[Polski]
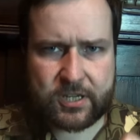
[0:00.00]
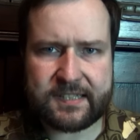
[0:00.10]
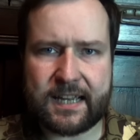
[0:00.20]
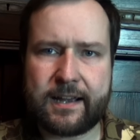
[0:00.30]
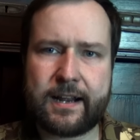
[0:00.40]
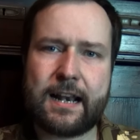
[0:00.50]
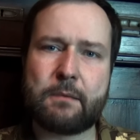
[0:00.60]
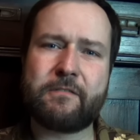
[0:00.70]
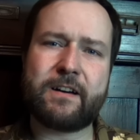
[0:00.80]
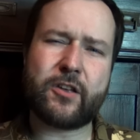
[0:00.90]
czasach
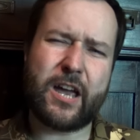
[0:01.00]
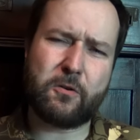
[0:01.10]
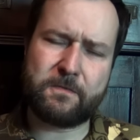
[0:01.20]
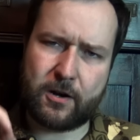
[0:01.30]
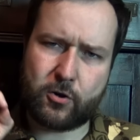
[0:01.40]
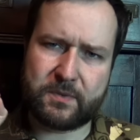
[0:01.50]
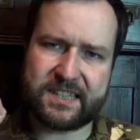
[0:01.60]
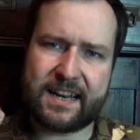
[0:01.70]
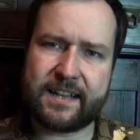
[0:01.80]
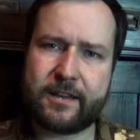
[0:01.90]
reklamowano jako wielką
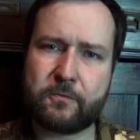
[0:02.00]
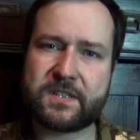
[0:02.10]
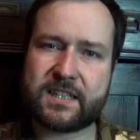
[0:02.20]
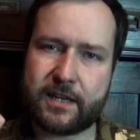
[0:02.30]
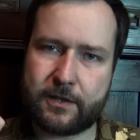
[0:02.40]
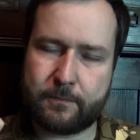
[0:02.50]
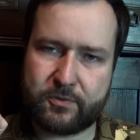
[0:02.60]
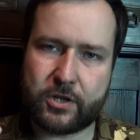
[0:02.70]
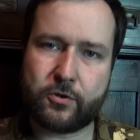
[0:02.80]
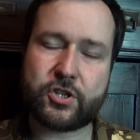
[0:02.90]
zaletę w skrytym
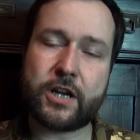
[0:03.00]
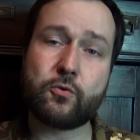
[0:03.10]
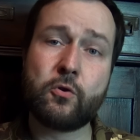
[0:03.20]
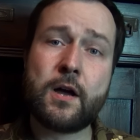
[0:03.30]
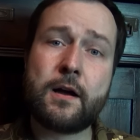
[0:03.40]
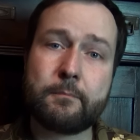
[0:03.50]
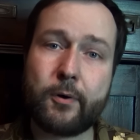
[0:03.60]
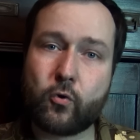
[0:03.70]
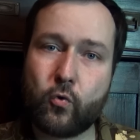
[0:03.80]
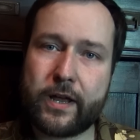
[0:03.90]
przenoszeniu,
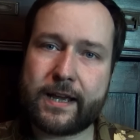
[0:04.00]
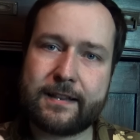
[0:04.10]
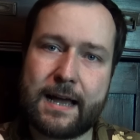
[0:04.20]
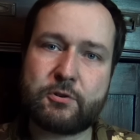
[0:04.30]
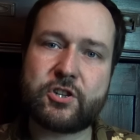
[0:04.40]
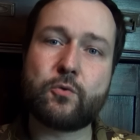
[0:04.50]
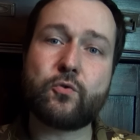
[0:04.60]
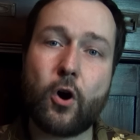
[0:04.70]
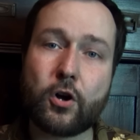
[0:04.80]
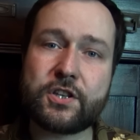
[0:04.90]
bo kurek nam się
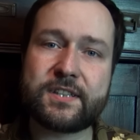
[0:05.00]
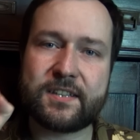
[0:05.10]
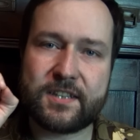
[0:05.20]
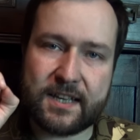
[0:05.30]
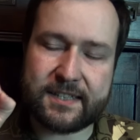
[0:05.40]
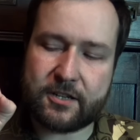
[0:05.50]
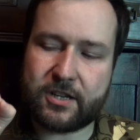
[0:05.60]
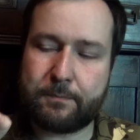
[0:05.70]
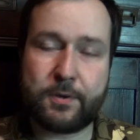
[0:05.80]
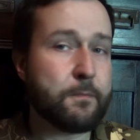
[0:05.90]
o nic nie
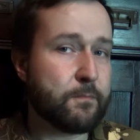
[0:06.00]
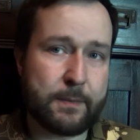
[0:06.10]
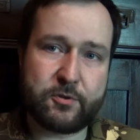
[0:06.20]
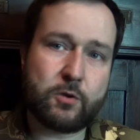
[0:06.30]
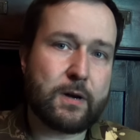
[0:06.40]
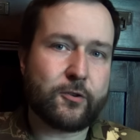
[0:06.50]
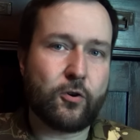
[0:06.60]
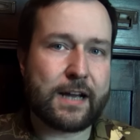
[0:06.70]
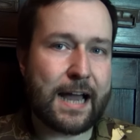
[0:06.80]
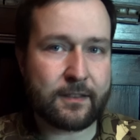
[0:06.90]
zaczepi, na przykład
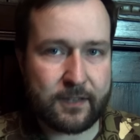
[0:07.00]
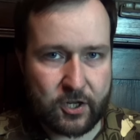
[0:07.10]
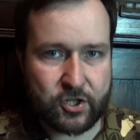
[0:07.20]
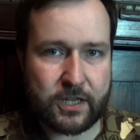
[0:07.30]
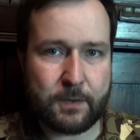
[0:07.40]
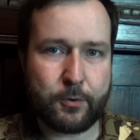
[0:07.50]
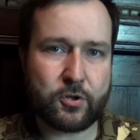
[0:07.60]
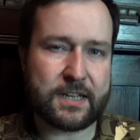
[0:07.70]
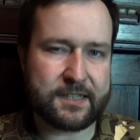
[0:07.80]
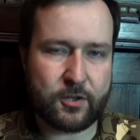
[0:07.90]
o kant kieszeni
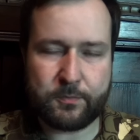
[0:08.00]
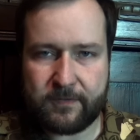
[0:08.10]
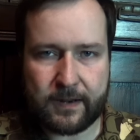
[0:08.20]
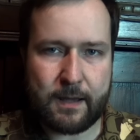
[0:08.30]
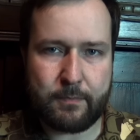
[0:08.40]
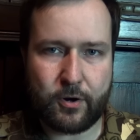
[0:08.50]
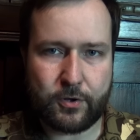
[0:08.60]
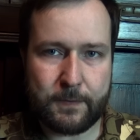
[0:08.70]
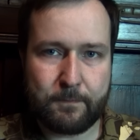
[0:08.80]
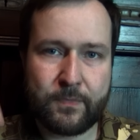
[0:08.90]
podczas zdobywania
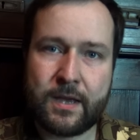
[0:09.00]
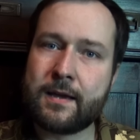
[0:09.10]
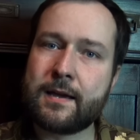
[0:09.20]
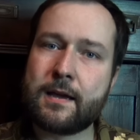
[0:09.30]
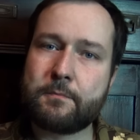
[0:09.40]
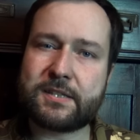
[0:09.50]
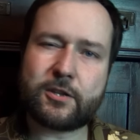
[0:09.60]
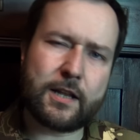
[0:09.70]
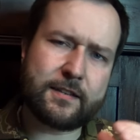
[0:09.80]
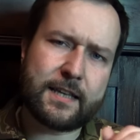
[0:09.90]
broni.
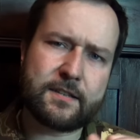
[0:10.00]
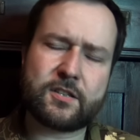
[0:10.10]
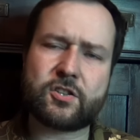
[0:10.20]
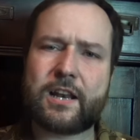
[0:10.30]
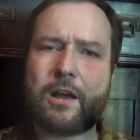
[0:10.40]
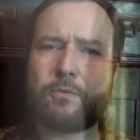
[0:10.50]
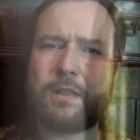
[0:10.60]
Pistolet ten strzelał